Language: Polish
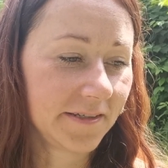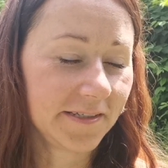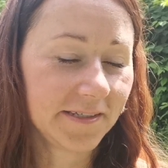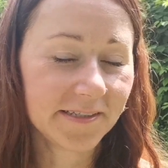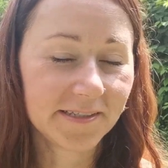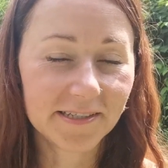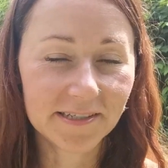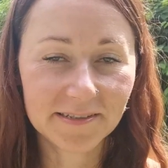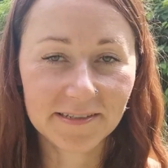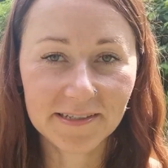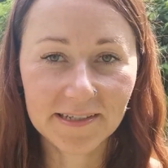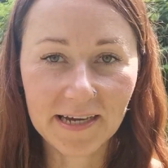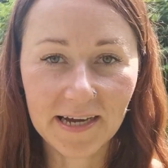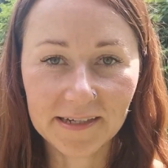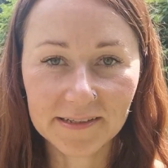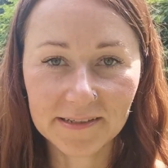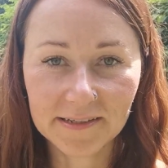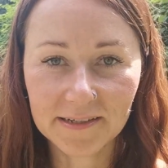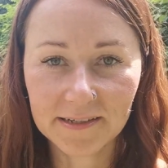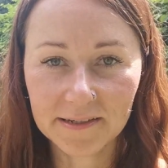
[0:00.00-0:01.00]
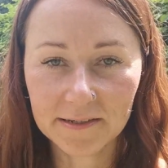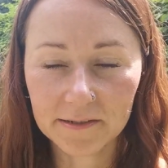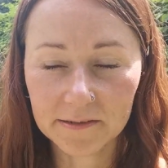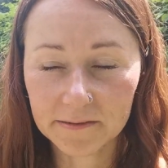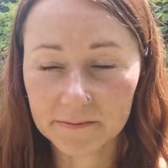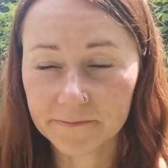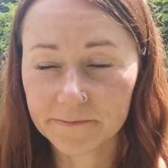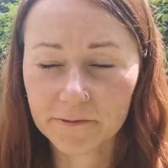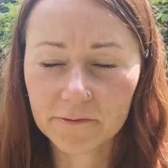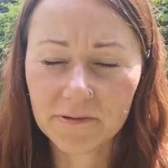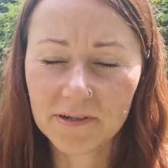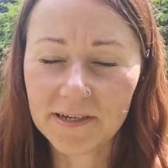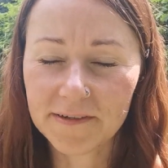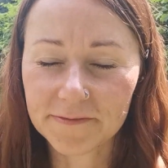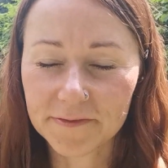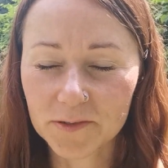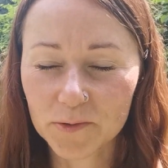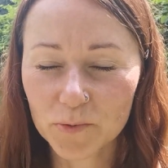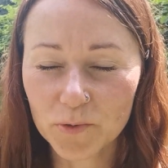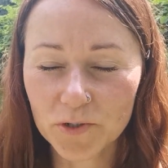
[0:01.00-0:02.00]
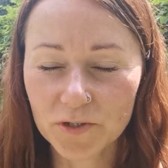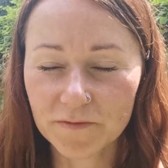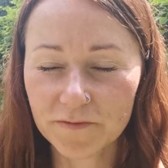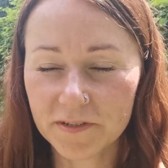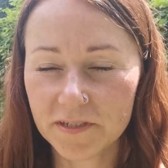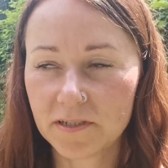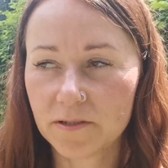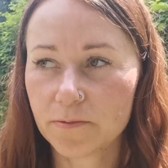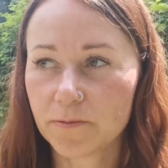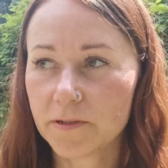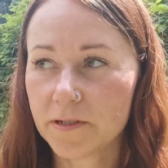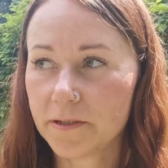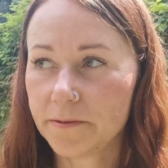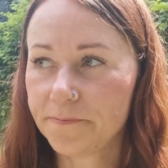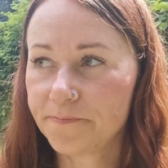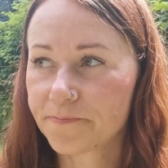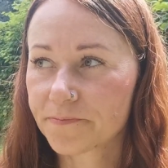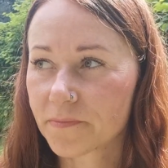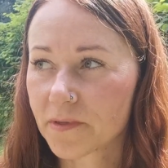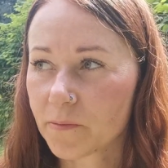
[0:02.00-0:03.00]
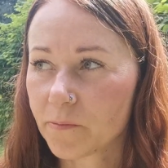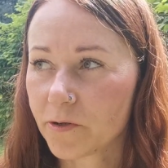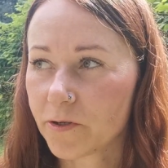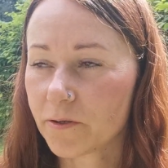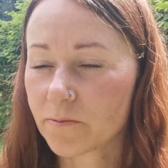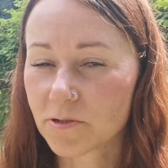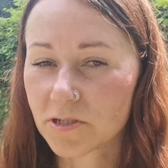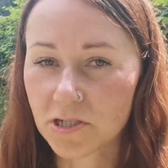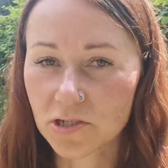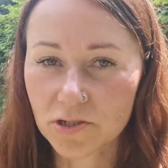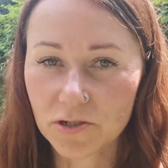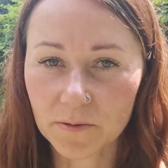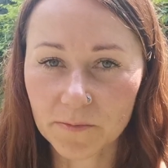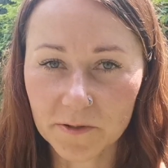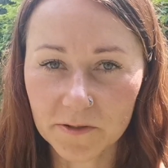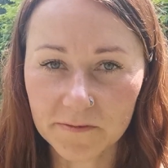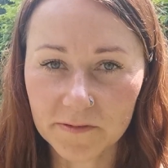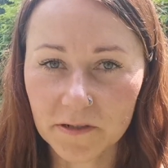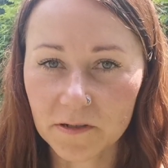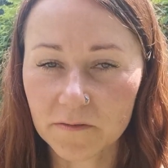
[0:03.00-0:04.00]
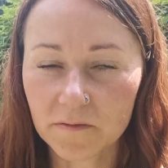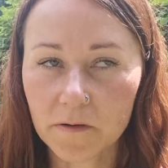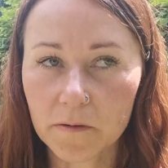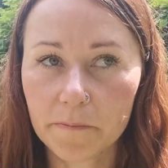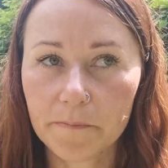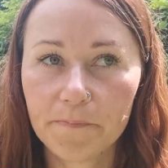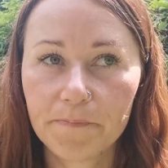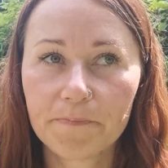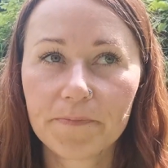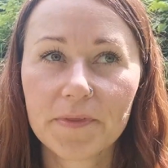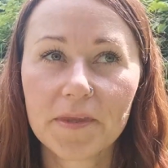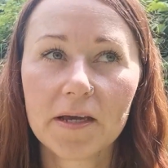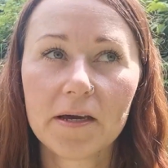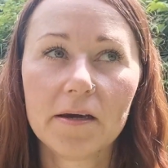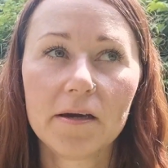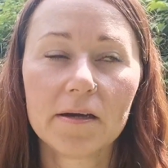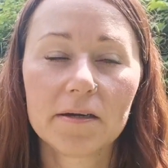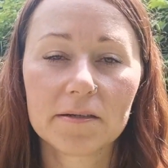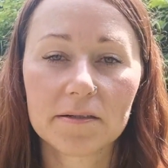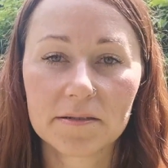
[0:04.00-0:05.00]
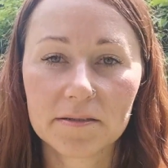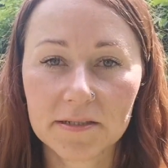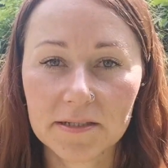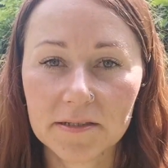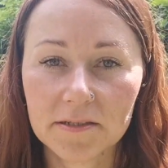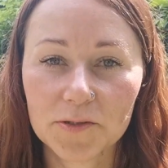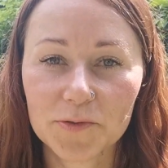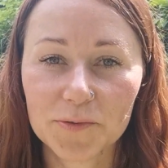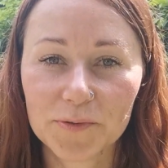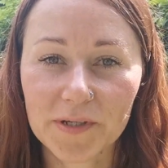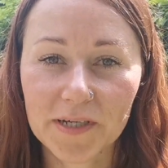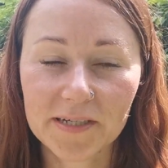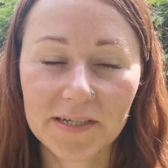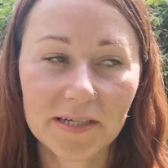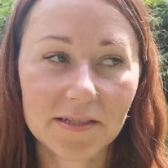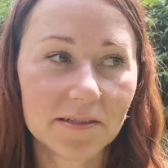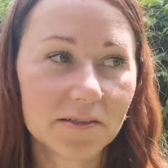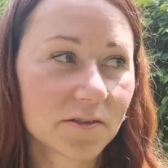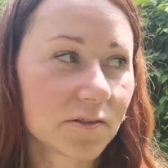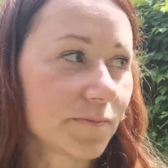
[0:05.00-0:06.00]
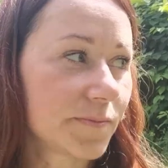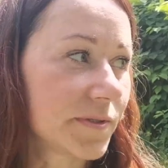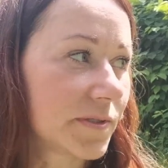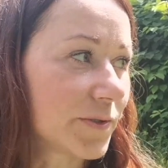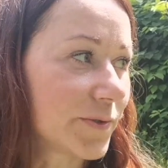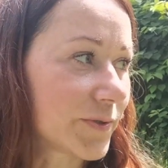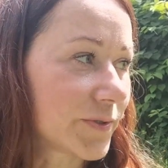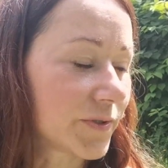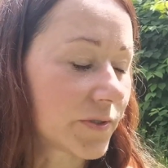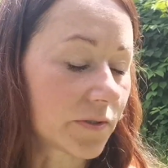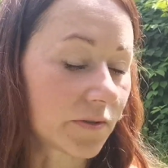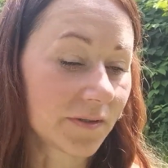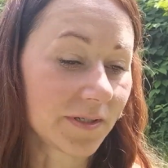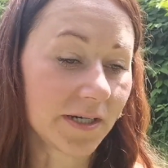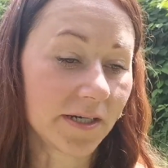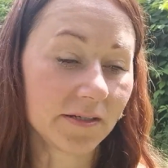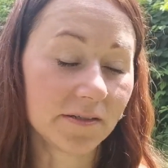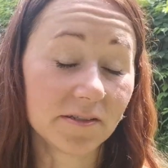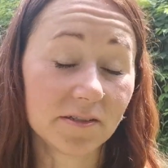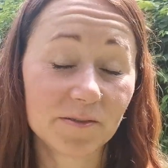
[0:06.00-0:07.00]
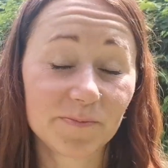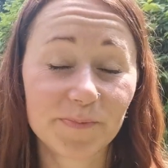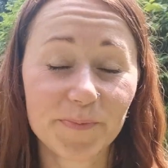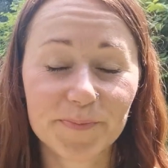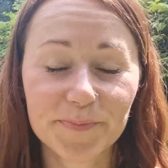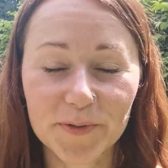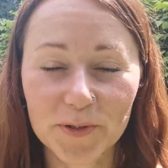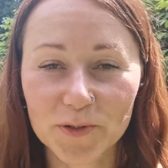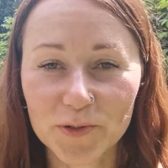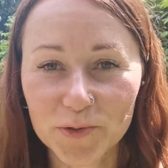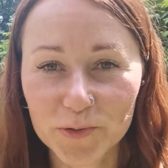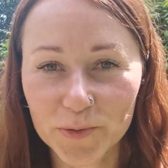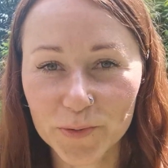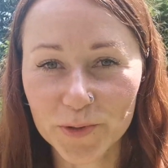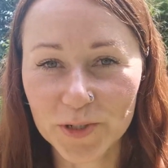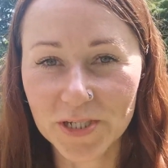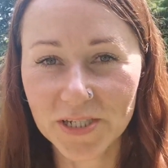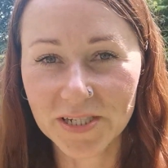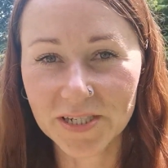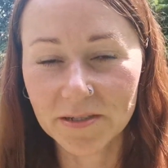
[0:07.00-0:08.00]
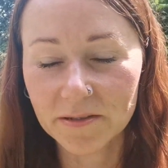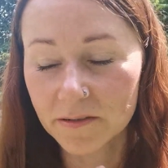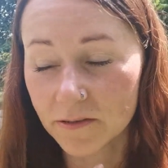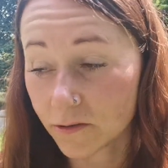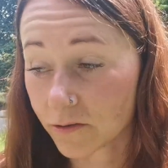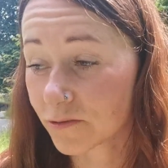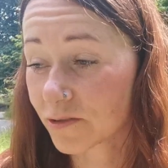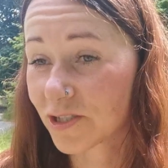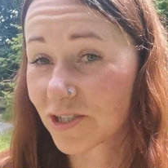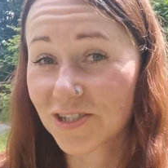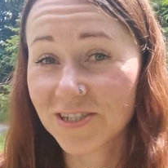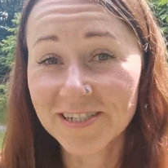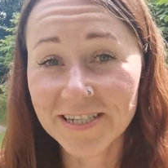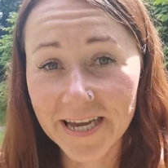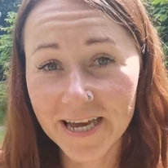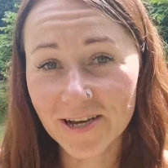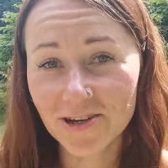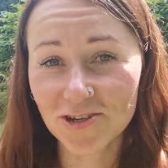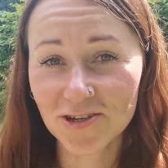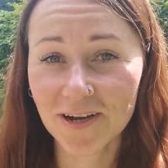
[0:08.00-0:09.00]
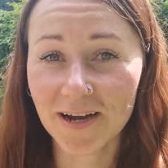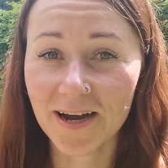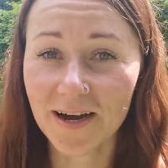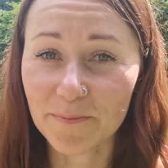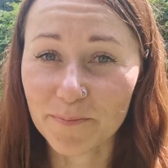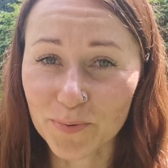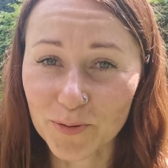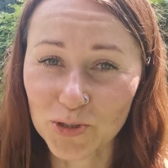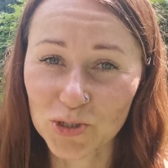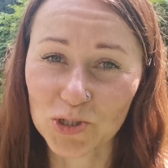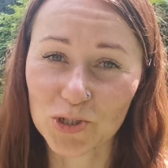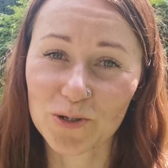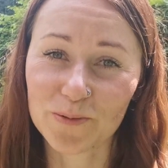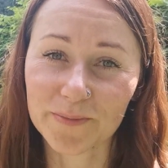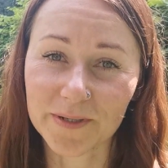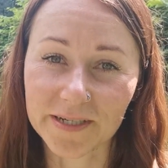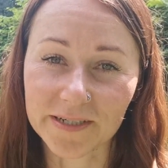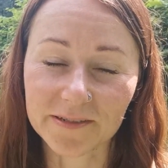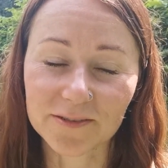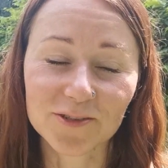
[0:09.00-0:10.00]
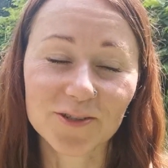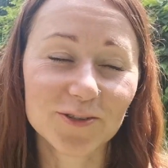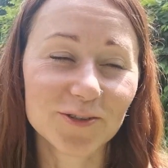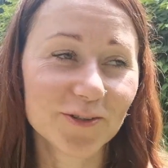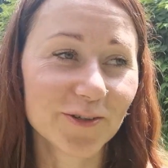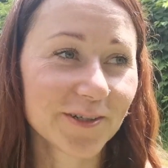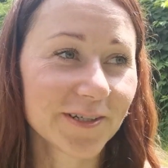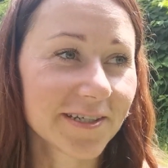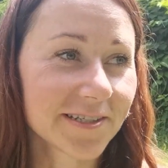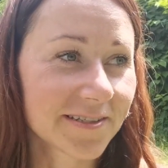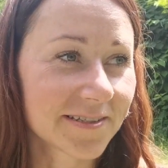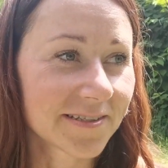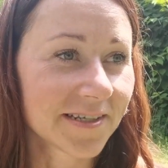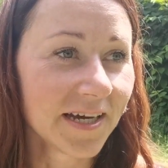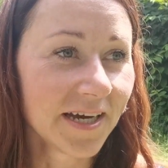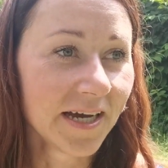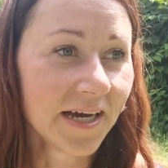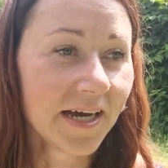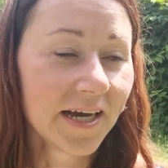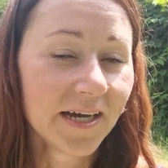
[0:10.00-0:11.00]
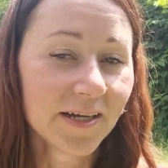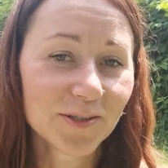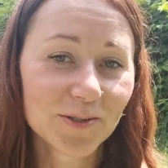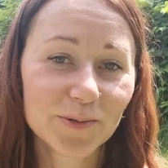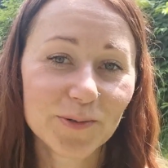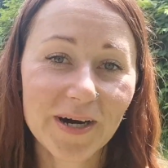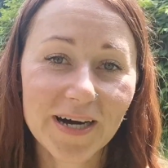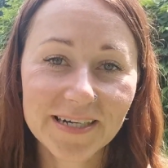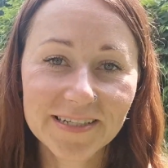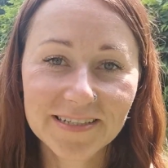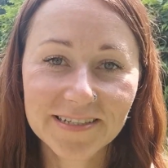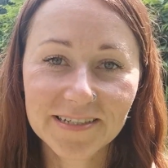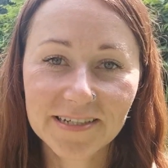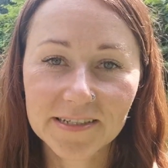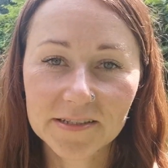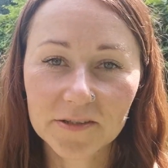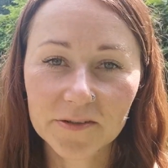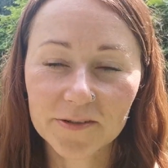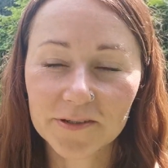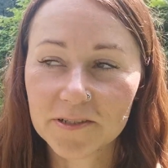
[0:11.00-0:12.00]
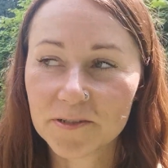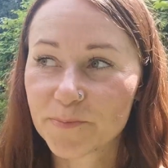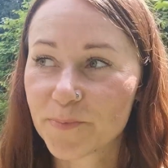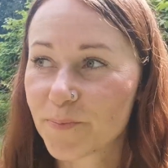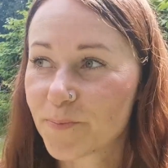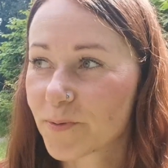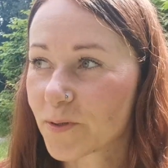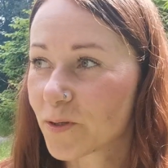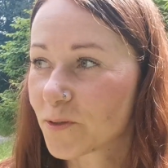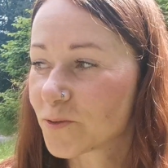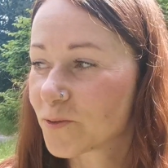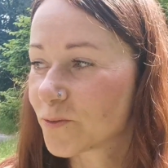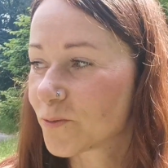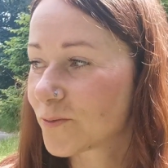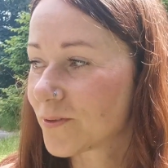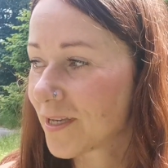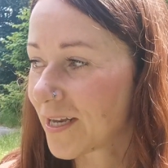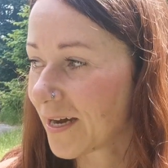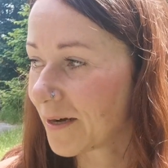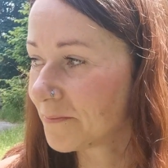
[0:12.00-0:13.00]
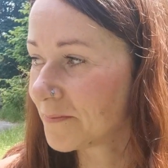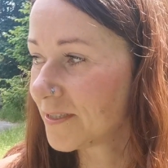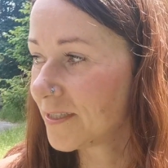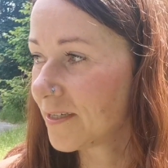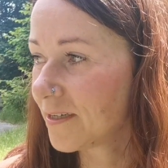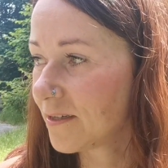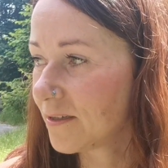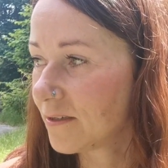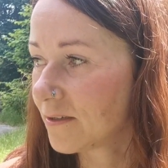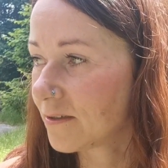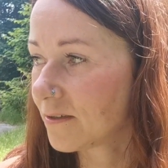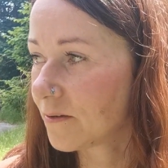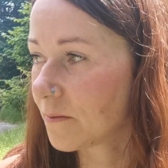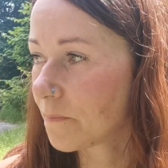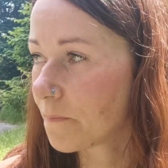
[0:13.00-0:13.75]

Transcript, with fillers: i kiedy jadę w ogóle wzdłuż Wisły moją ścieżką rowerową, kiedy tutaj jadę sobie do Ustronia, jest po prostu no, ścieżka, poziomek. No to jest, słuchajcie, to jest po prostu dla mnie